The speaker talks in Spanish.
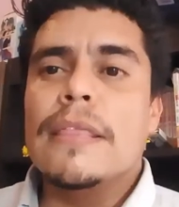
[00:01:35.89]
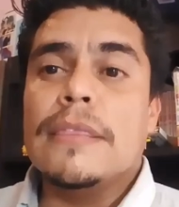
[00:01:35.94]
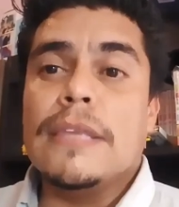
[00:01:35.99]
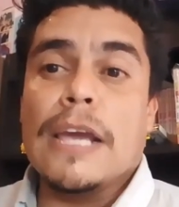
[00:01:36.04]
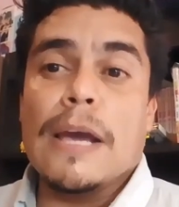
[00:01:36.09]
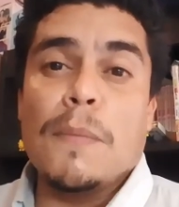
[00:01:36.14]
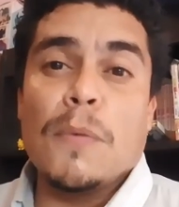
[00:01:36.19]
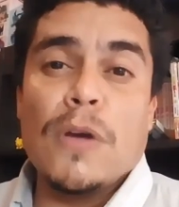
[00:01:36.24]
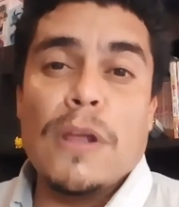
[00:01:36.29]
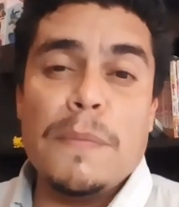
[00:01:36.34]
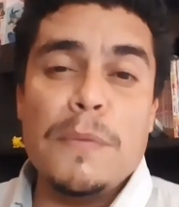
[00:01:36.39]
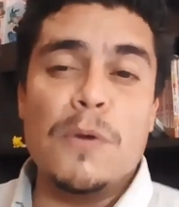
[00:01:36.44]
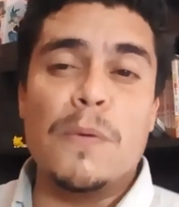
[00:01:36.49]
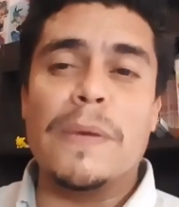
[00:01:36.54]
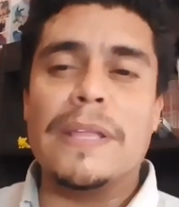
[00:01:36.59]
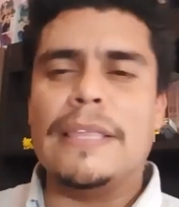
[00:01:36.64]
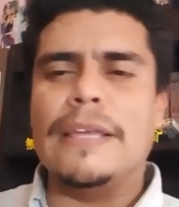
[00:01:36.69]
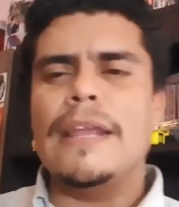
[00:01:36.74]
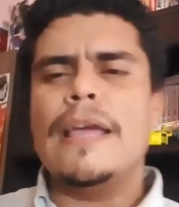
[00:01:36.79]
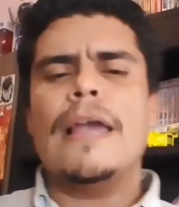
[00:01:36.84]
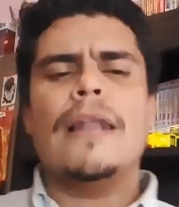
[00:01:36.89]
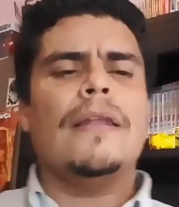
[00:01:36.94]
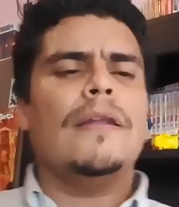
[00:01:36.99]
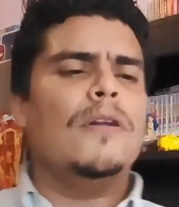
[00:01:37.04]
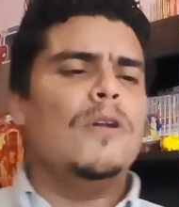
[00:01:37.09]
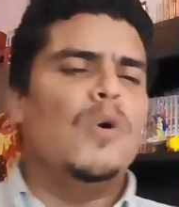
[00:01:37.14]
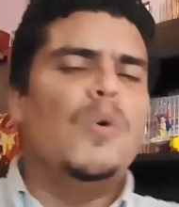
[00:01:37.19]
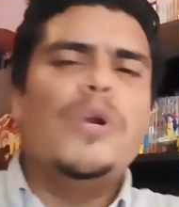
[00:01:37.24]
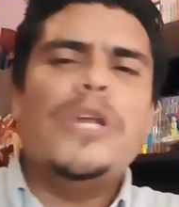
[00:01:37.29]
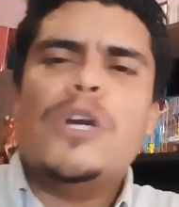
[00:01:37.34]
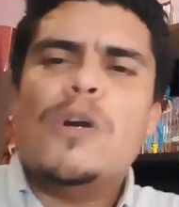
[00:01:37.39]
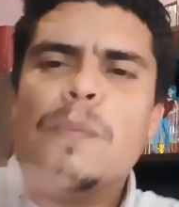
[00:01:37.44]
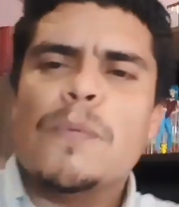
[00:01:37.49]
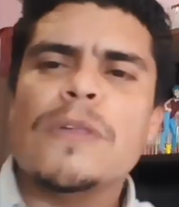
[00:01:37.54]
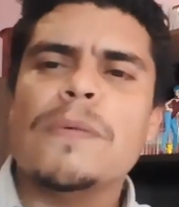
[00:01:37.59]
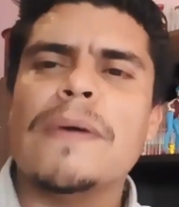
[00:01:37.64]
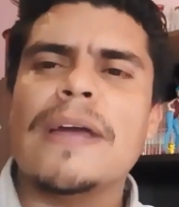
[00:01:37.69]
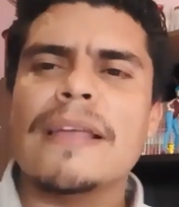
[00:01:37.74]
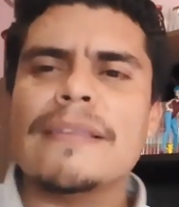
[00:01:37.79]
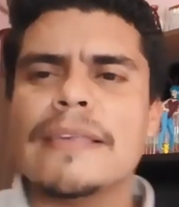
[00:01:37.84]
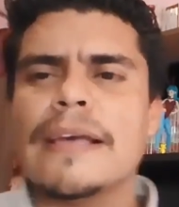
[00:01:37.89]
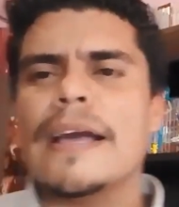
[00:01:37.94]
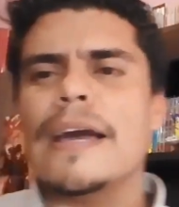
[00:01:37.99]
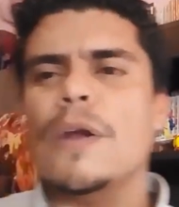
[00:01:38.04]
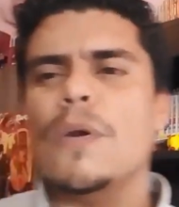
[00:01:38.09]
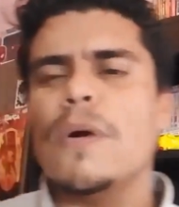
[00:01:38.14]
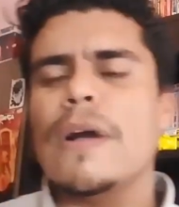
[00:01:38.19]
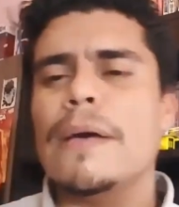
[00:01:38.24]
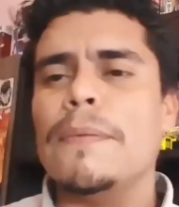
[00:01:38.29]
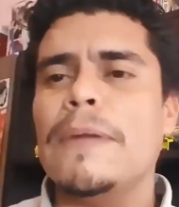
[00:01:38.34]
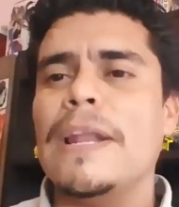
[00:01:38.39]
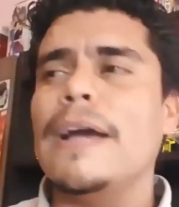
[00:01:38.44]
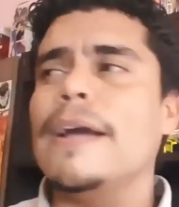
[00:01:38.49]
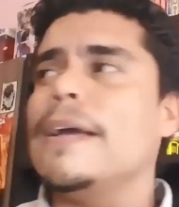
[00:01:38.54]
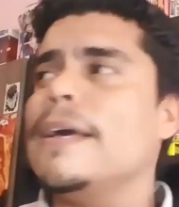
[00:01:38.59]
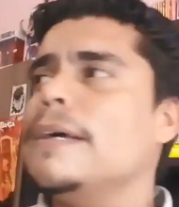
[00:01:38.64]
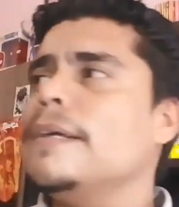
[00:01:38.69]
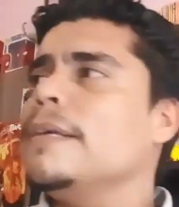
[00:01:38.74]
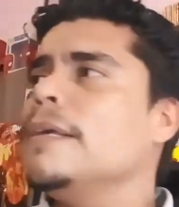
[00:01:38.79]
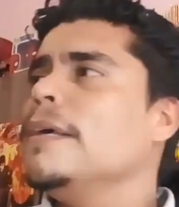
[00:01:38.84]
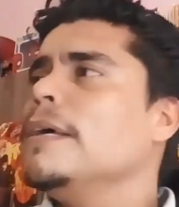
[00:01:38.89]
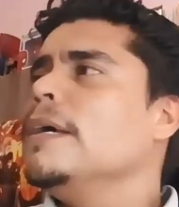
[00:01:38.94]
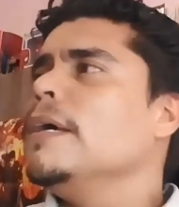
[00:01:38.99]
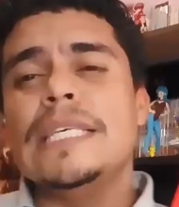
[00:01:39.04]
digamos el mismo material. Lo único, pues van a sacar hoja blanca.